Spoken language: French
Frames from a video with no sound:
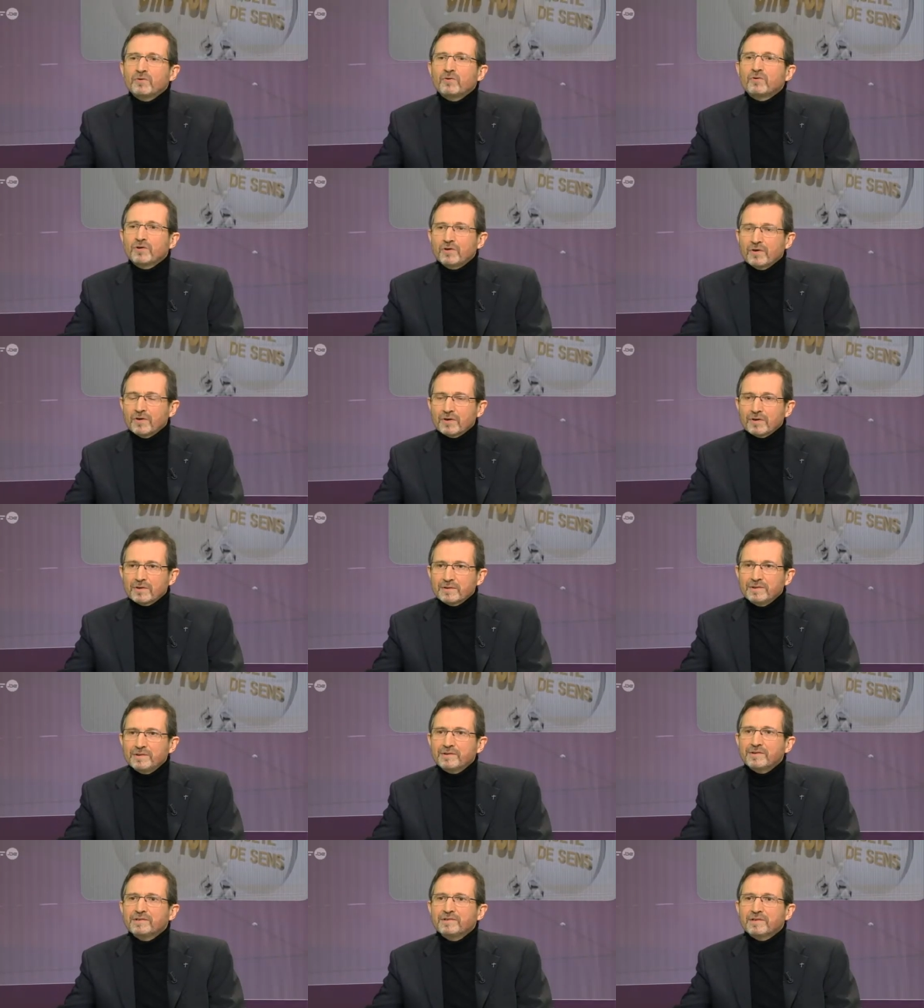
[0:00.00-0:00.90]
est au cœur
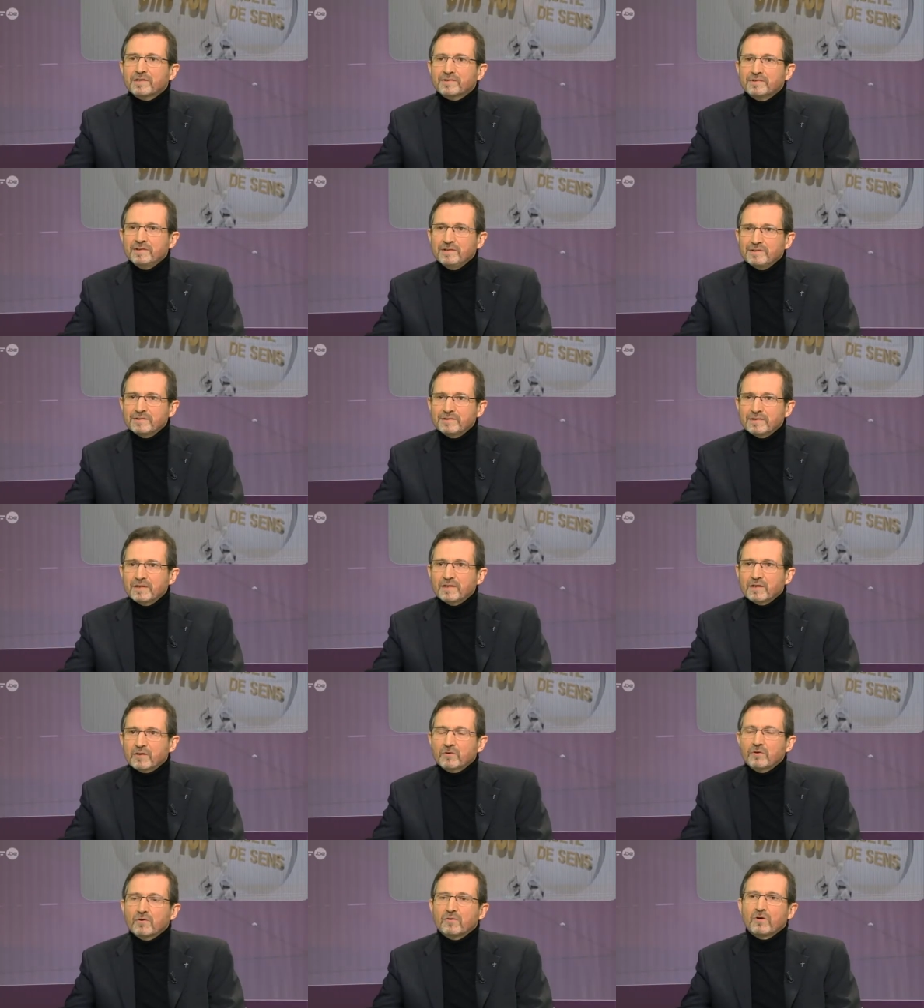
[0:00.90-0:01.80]
des exercices.
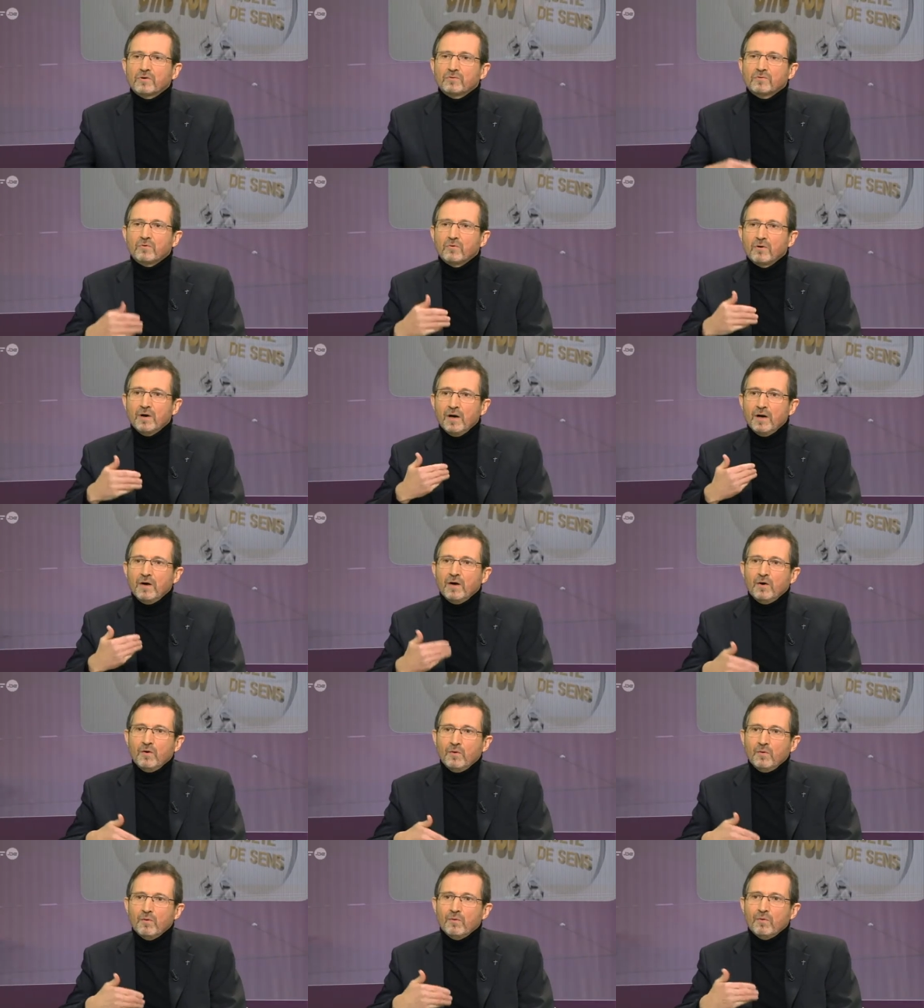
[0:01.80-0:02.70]
C'est-à-dire que quand on,
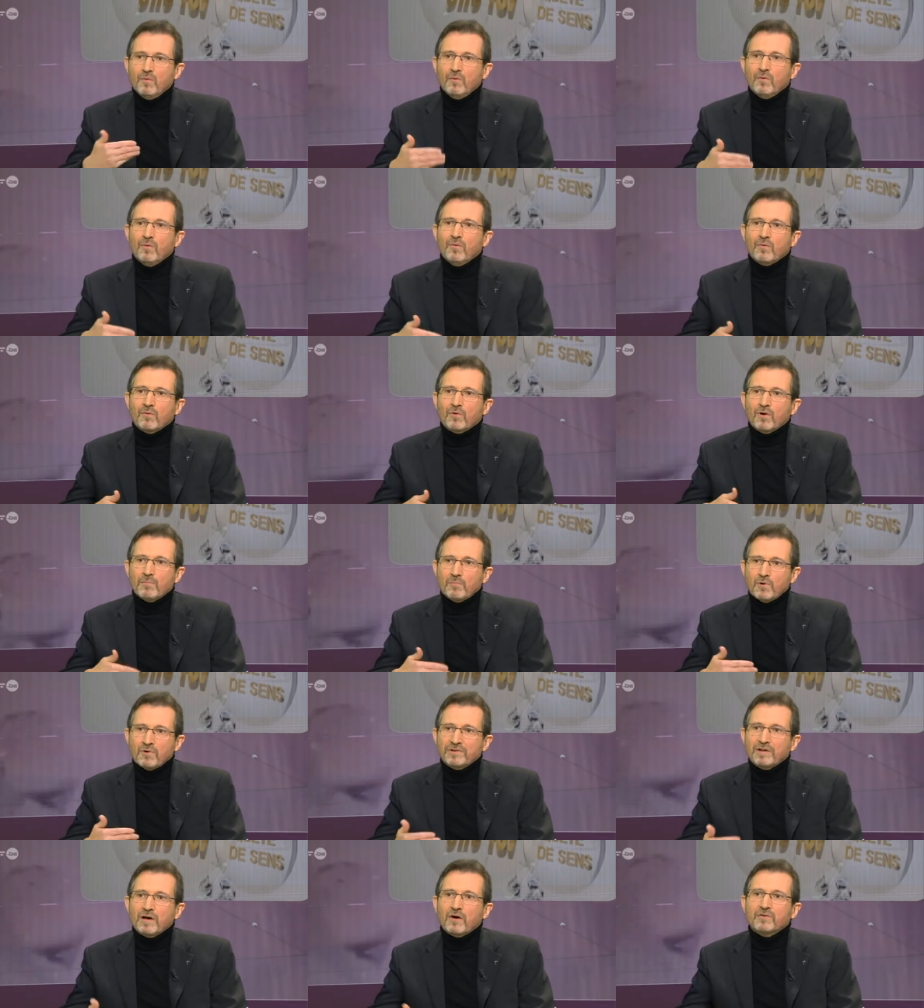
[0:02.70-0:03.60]

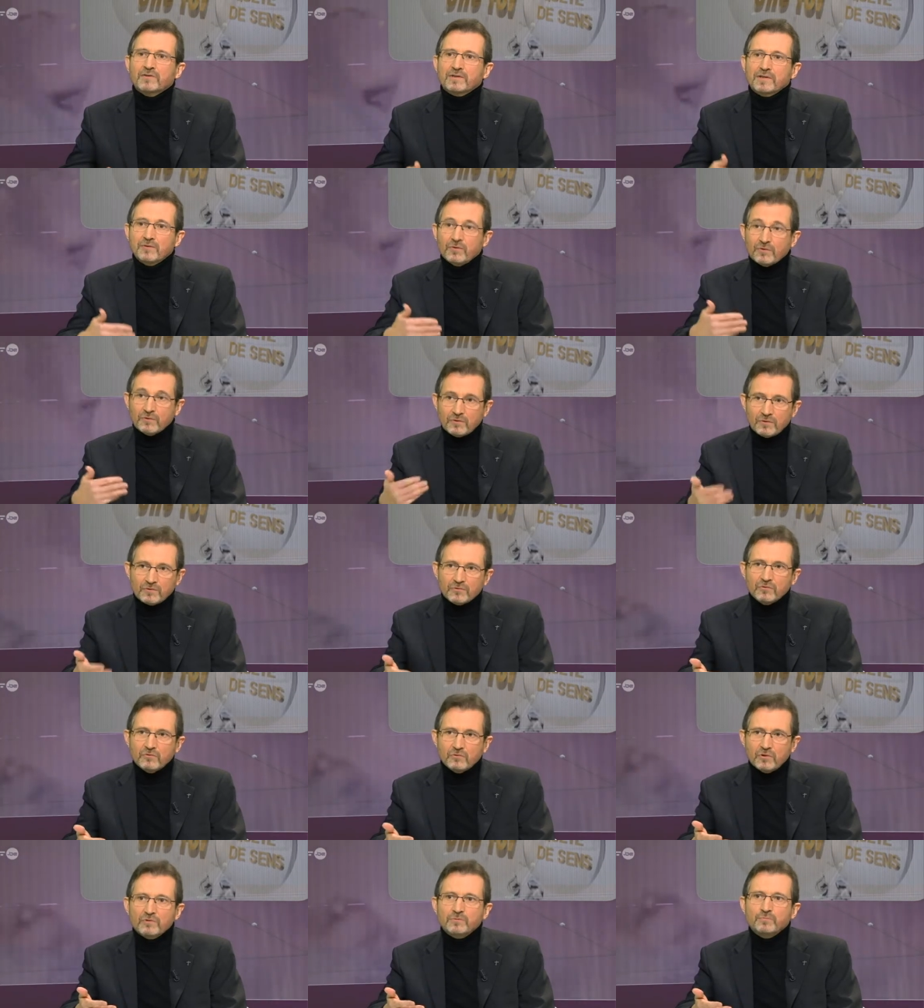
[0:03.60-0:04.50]
commence à rentrer dans,
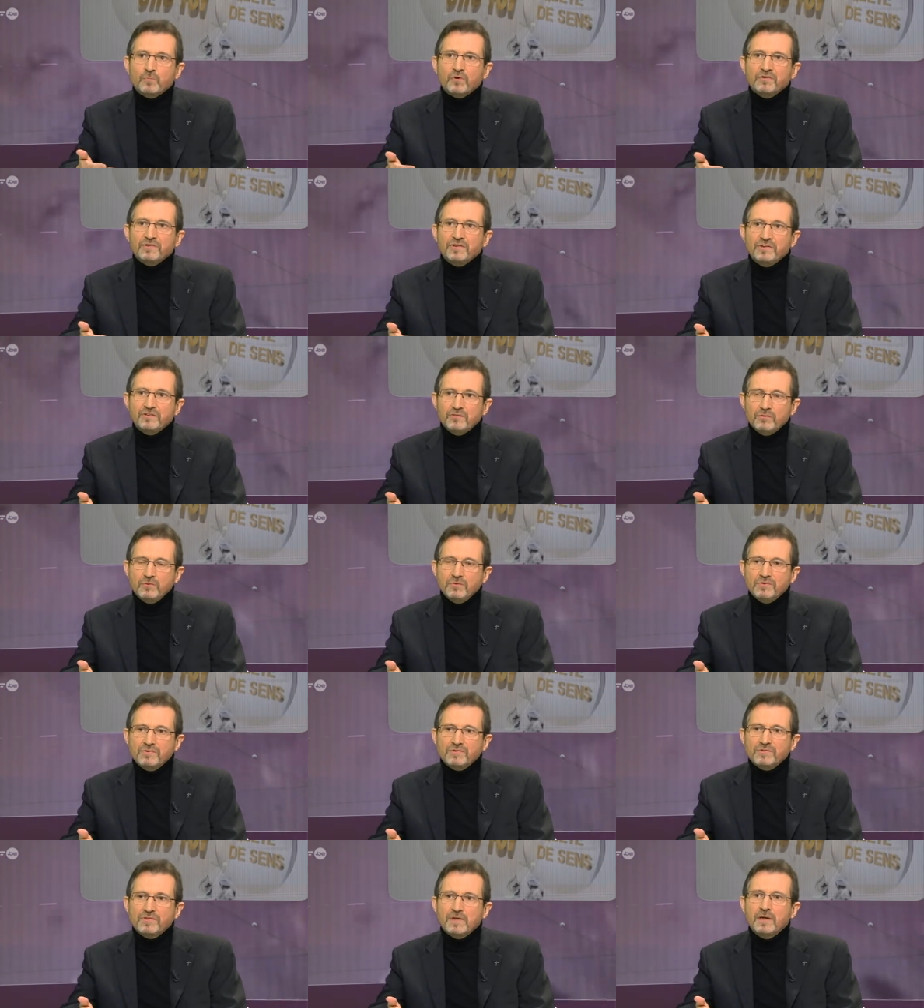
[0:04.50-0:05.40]
ce,
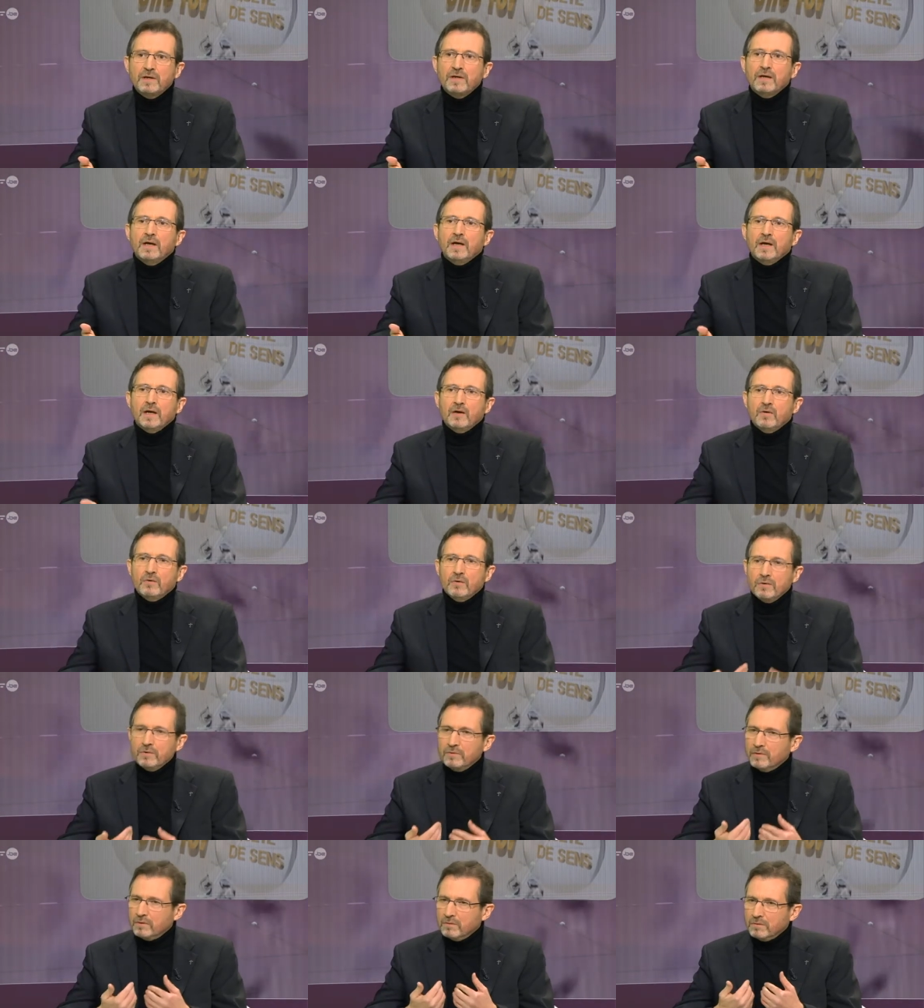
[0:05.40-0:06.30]
processus
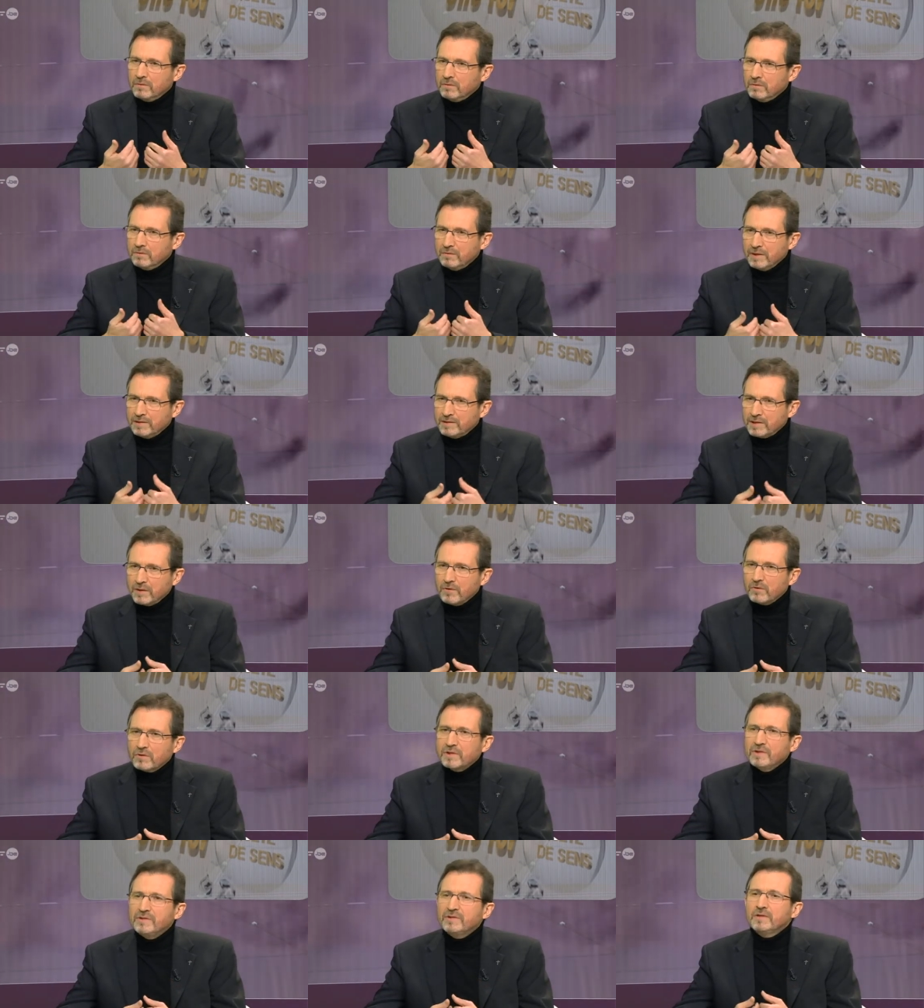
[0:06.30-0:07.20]
euh,
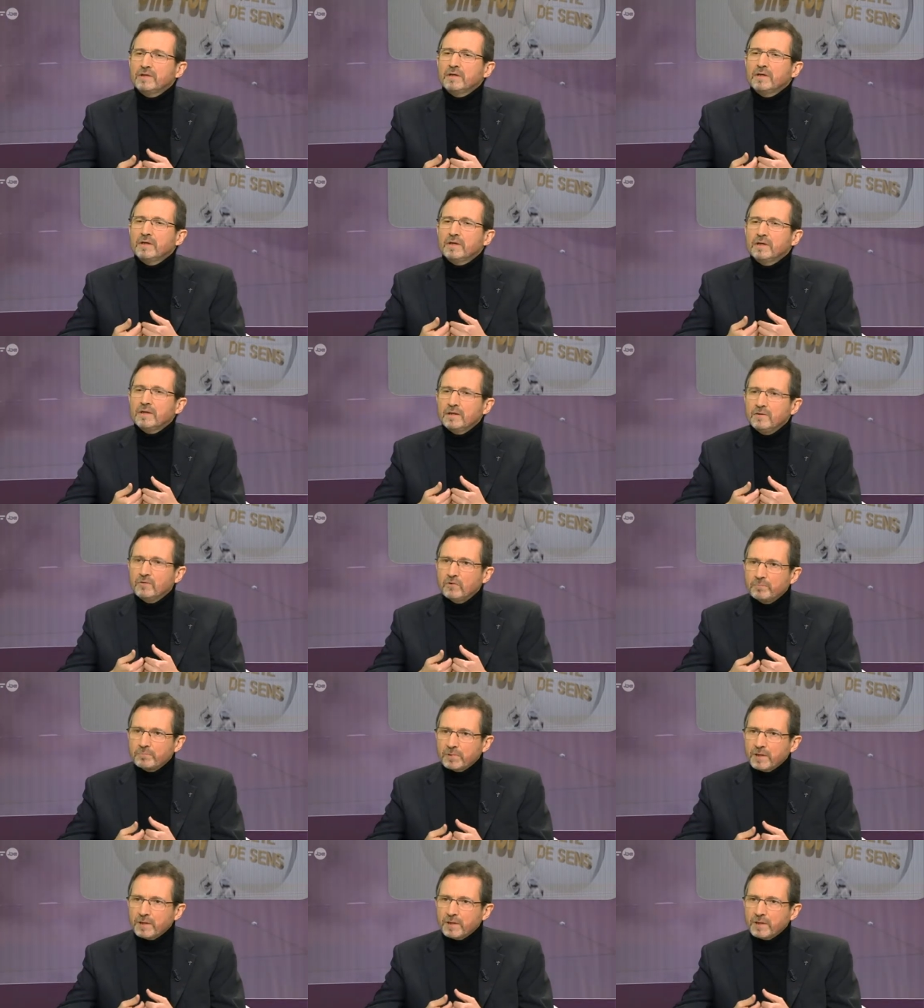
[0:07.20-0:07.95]
d'intériorité, de